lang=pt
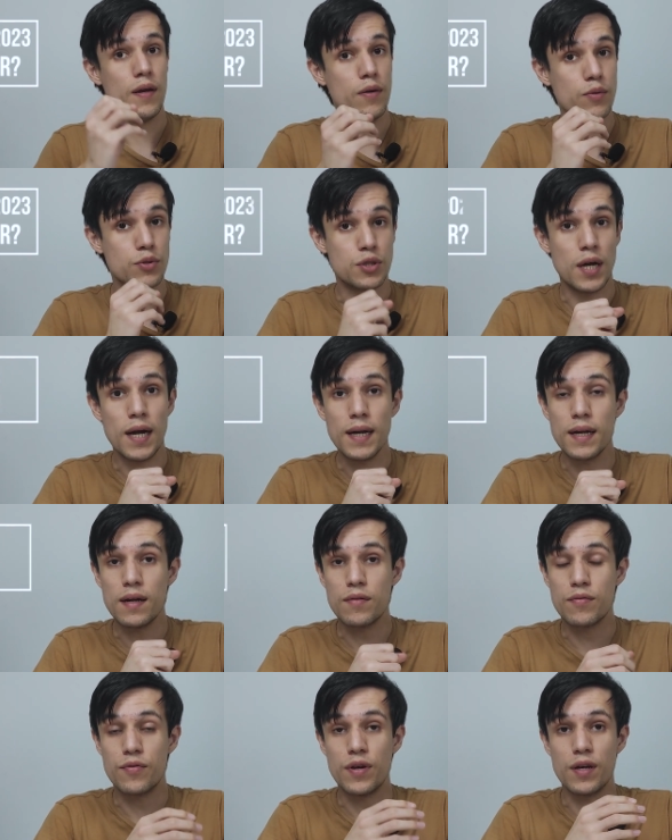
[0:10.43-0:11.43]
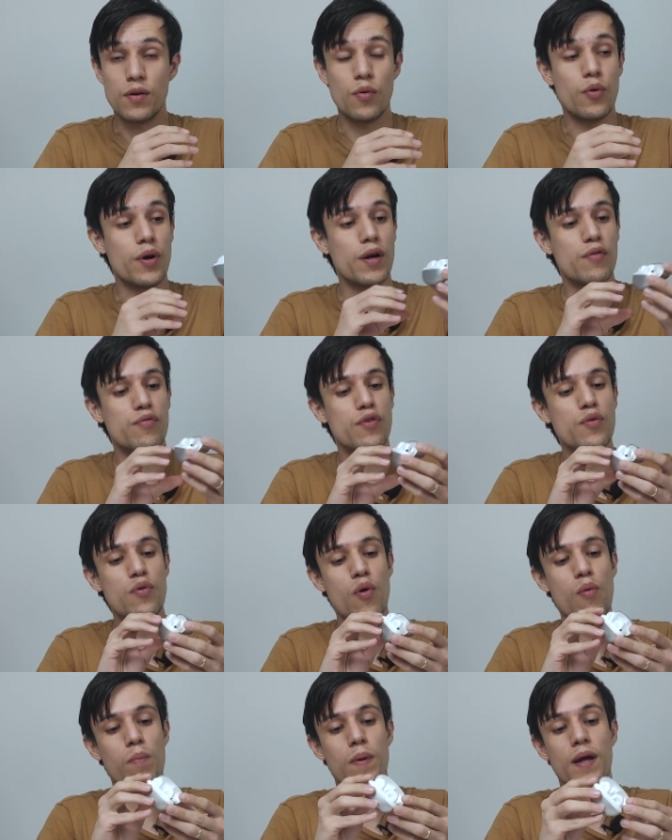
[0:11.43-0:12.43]
Eu já gravei o review
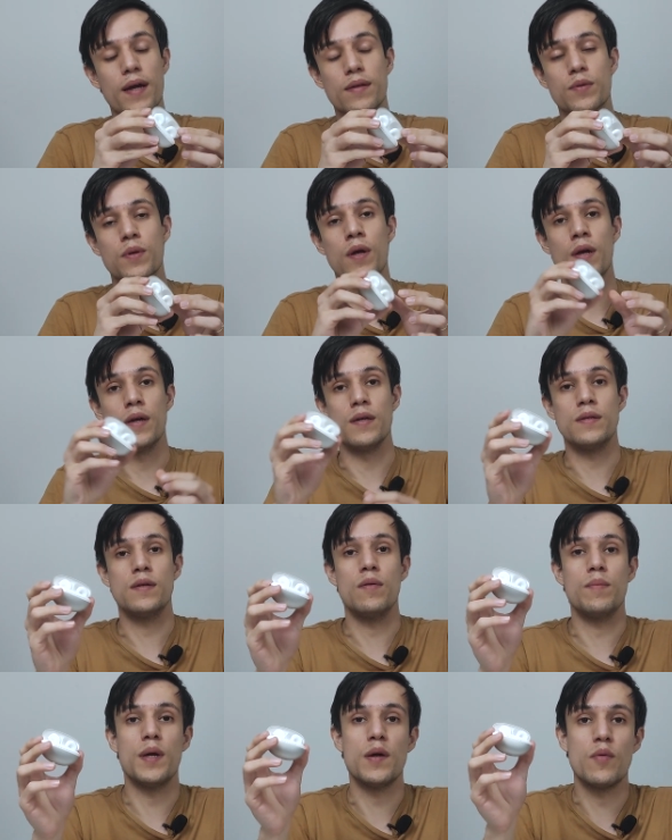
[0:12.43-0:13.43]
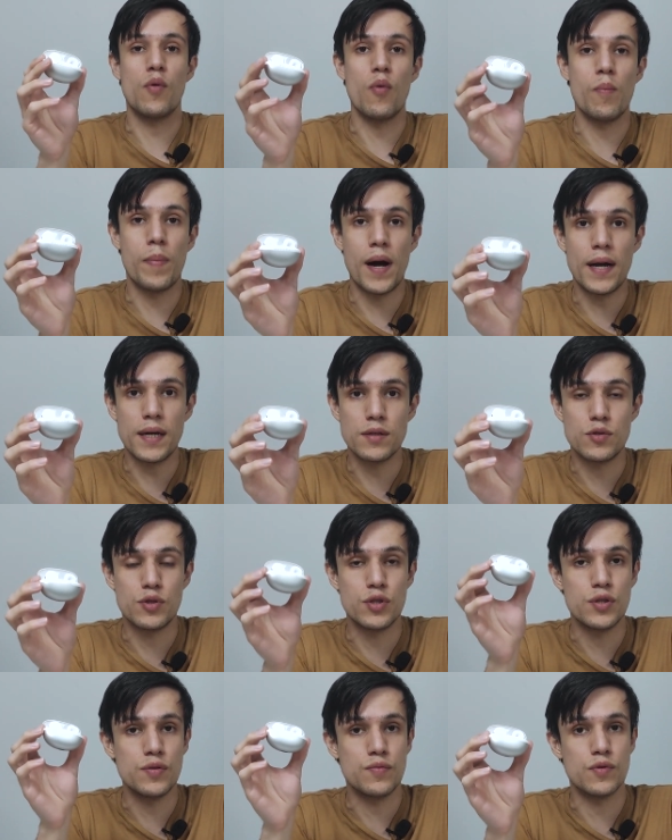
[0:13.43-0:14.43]
completo e também o
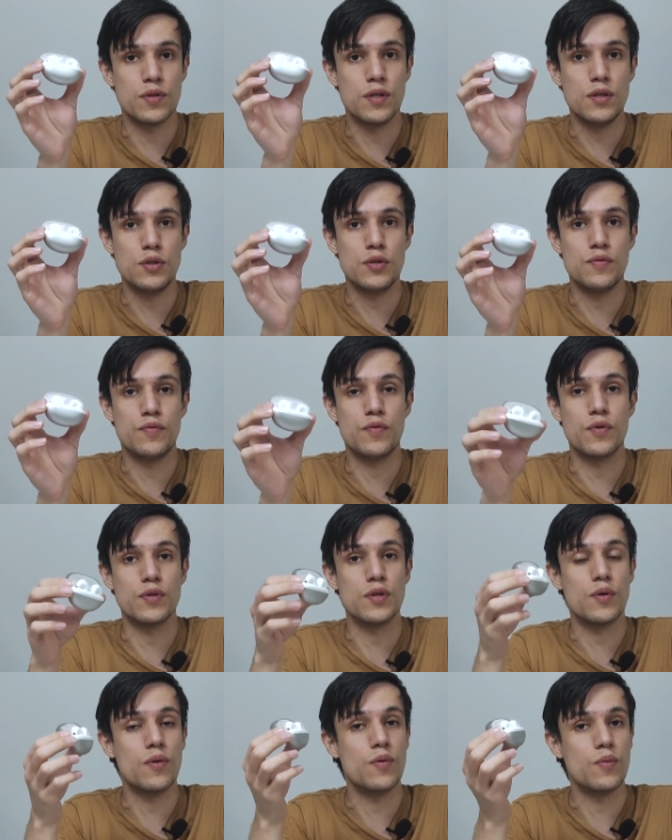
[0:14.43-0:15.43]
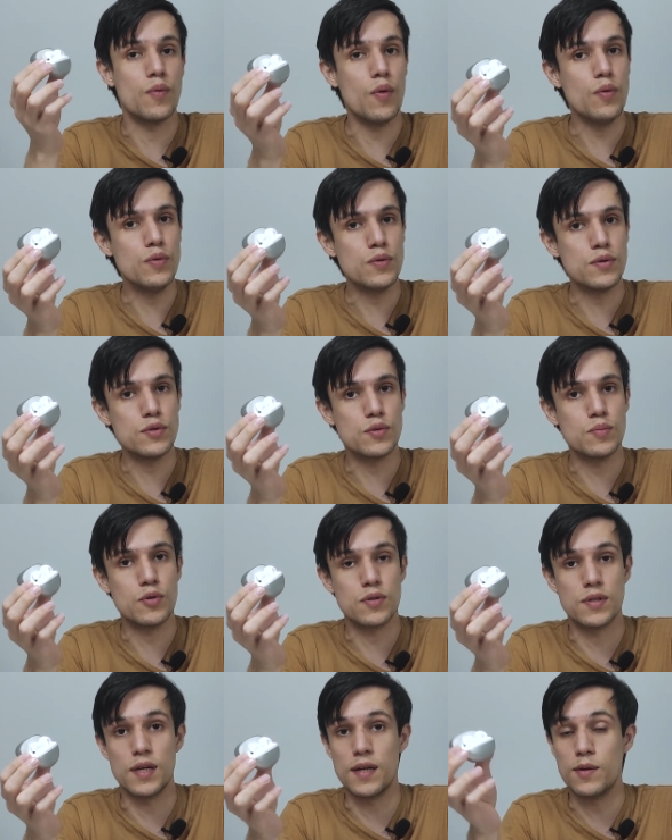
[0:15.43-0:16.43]
comparativo deste fone com outros
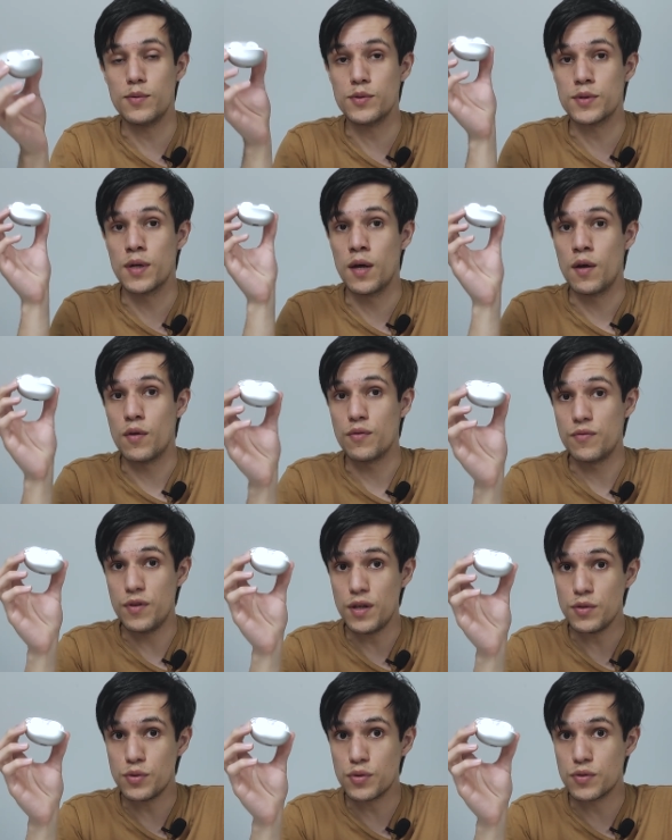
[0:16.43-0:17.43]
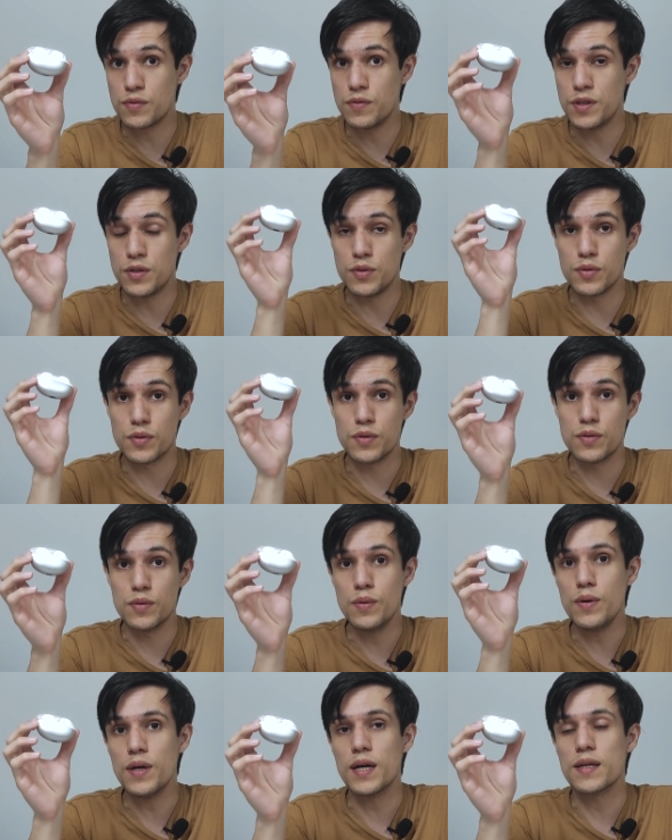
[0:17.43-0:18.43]
modelos. Veja os vídeos
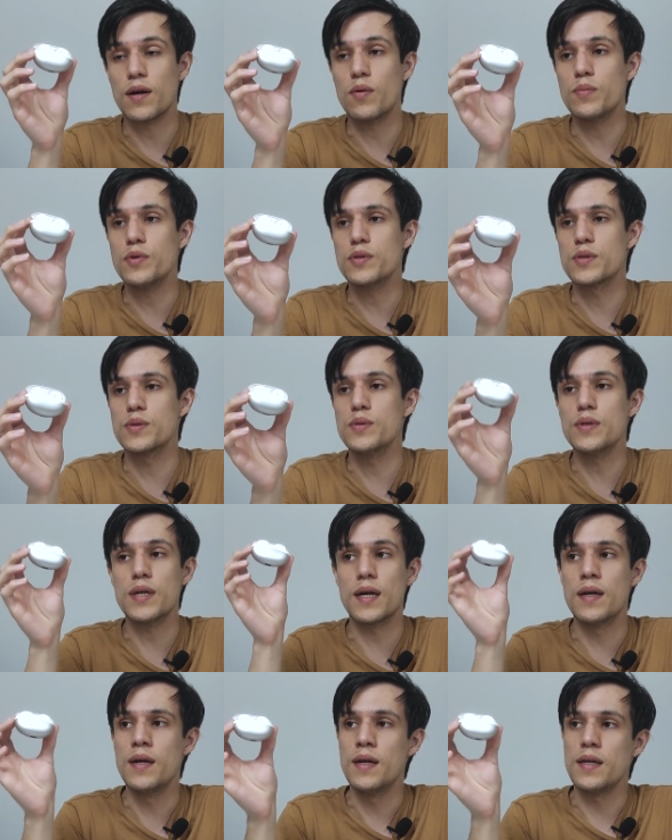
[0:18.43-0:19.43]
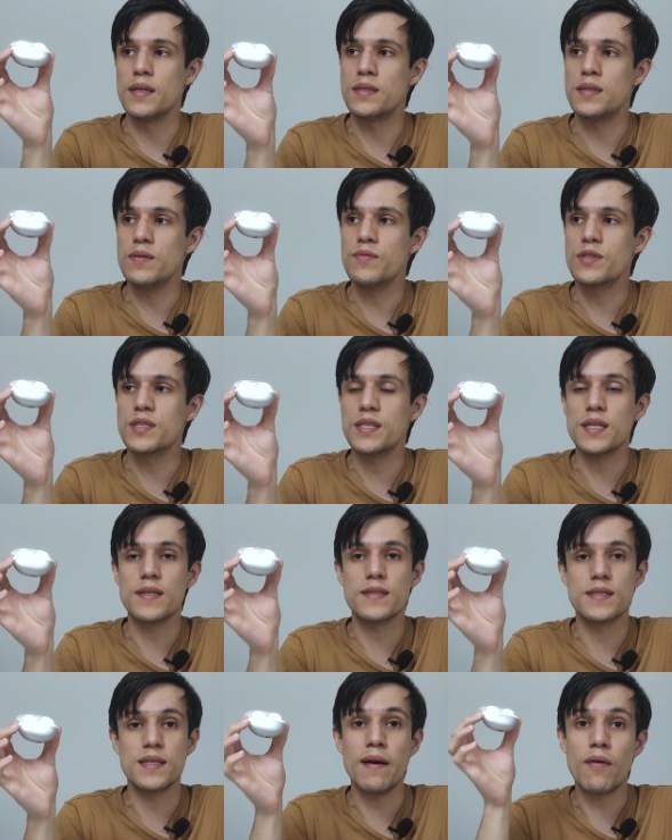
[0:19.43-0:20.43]
no canal Mozuka e se você
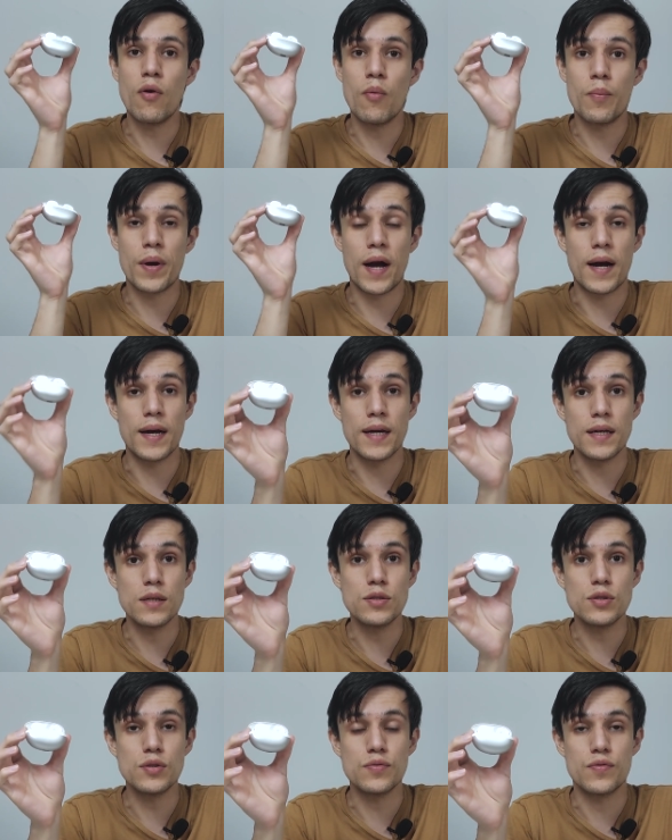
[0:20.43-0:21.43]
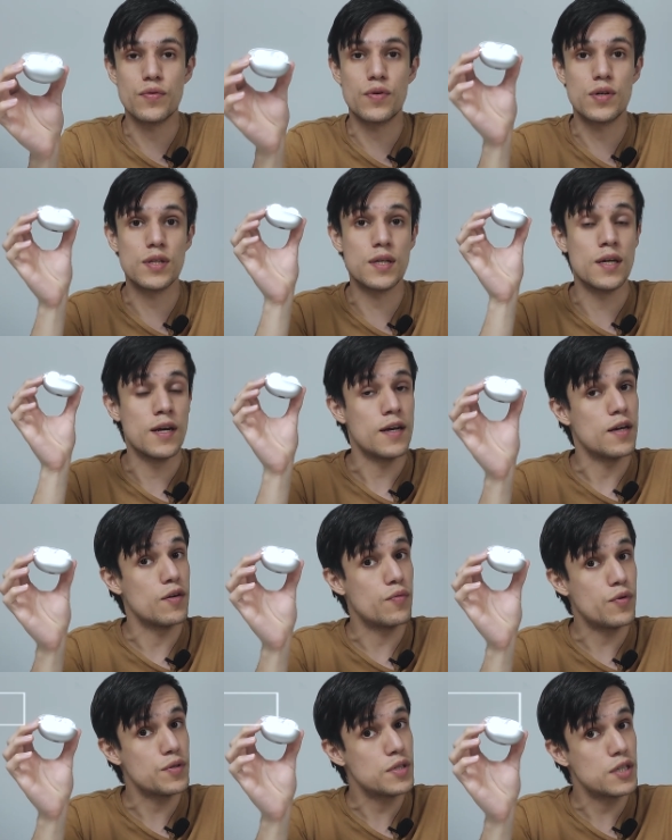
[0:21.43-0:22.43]
quiser comprar este fone,
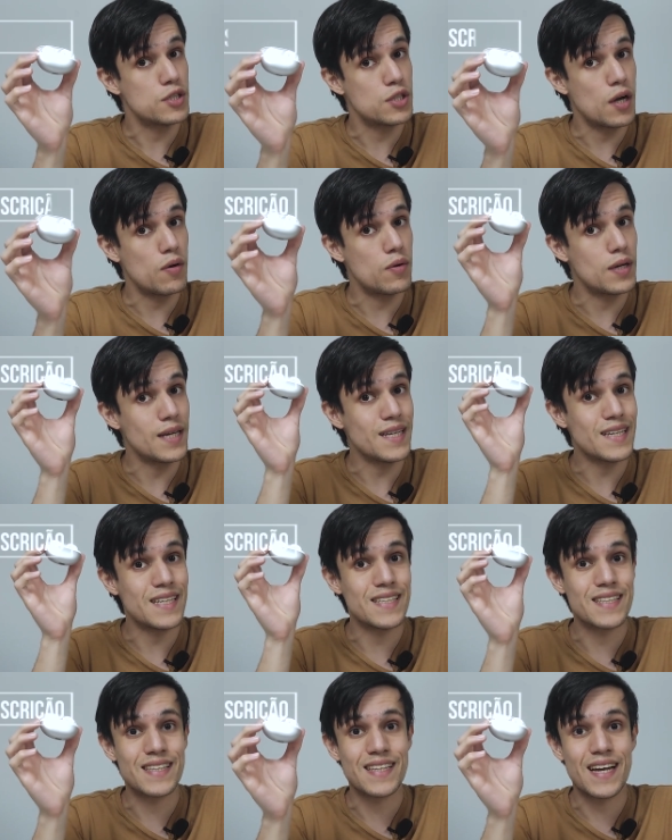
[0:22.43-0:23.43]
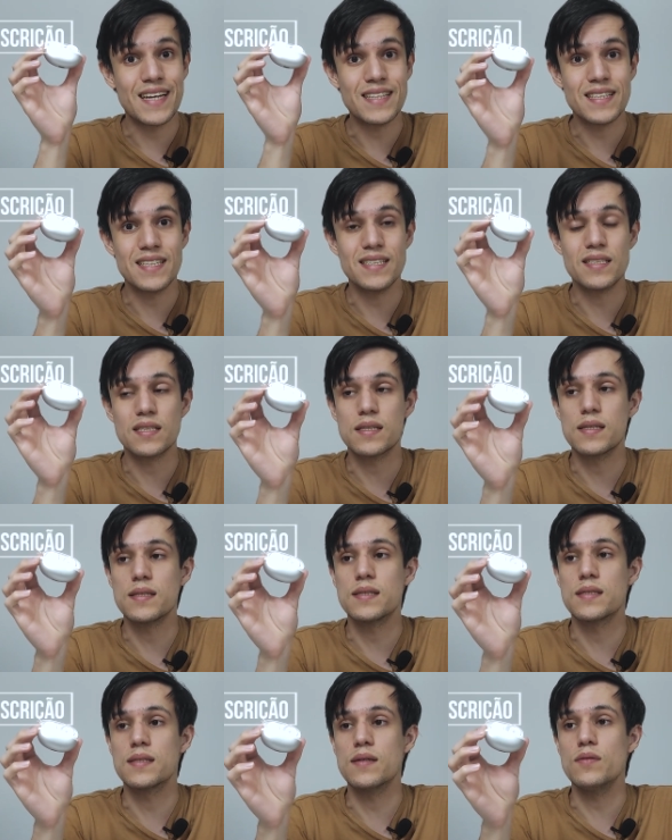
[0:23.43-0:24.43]
eu vou deixar o link na
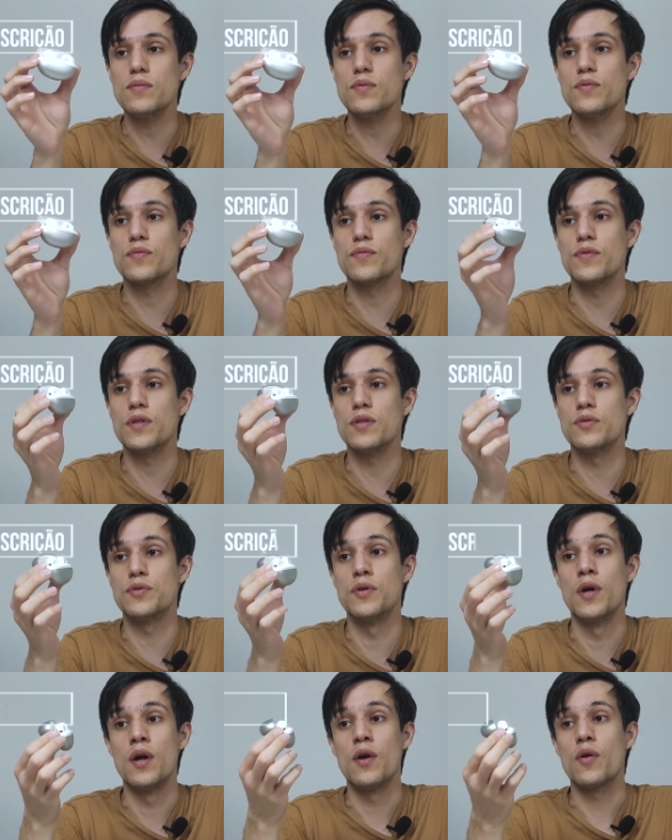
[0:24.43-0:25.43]
descrição do vídeo.